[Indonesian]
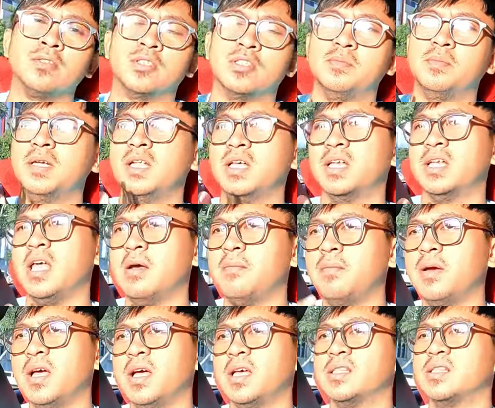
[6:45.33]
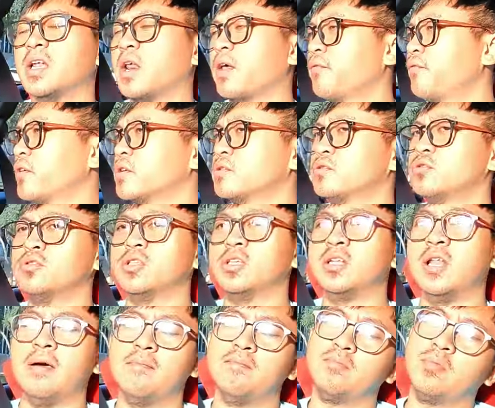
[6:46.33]
sebenarnya mah driver tuh
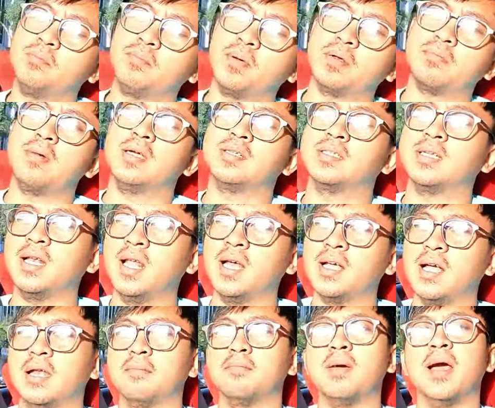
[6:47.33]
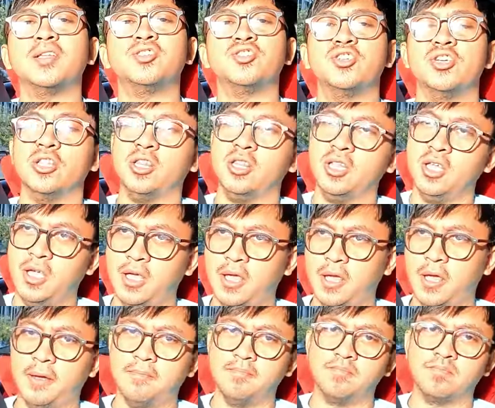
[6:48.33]
tidak mempermasalahkan macetnya
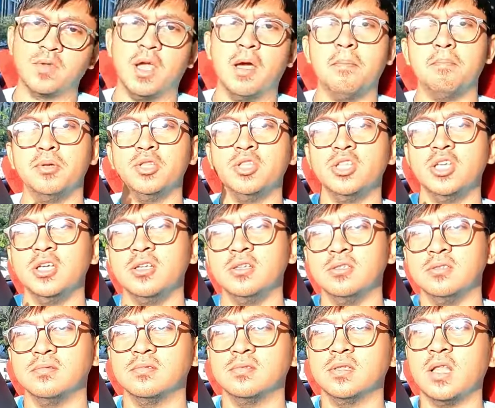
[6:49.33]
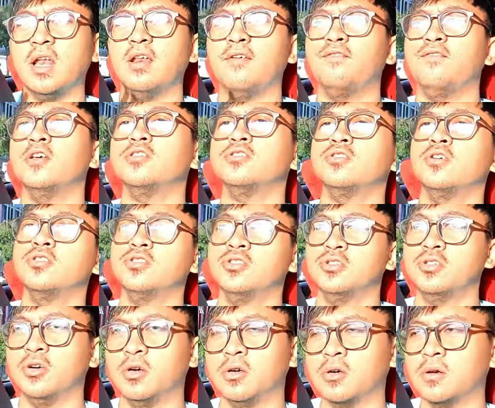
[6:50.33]
ya yang penting tarifnya
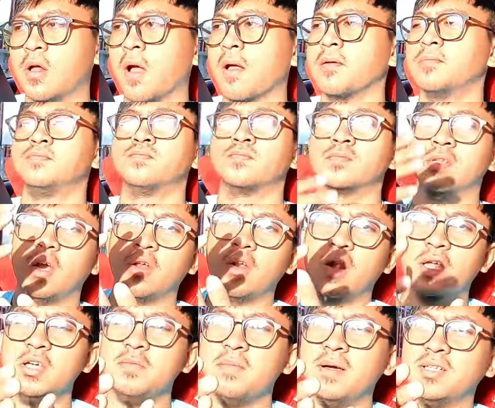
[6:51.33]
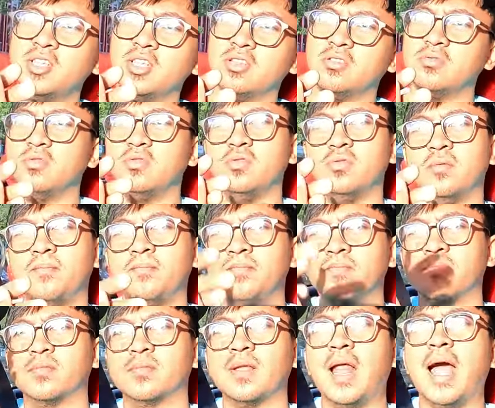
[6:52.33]
cocok kalau di macet tuh
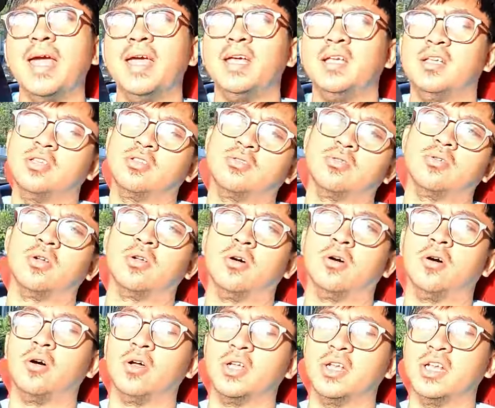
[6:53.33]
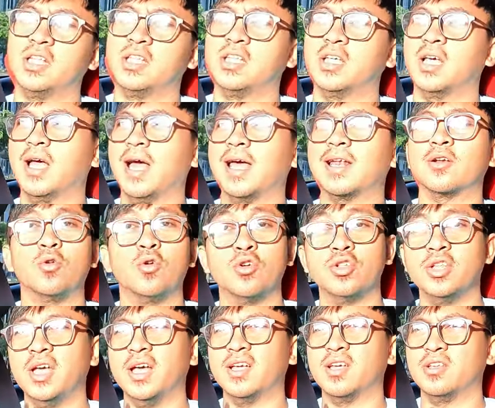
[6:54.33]
naik gitu loh ininya
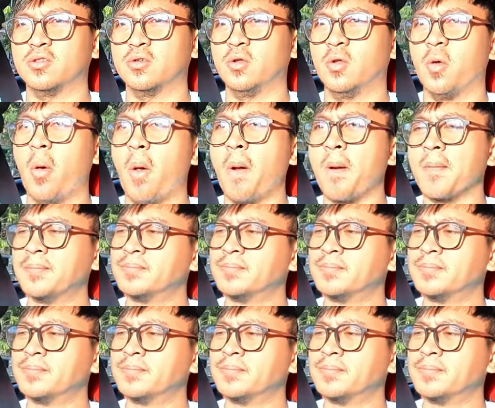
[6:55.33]
argonya gitu loh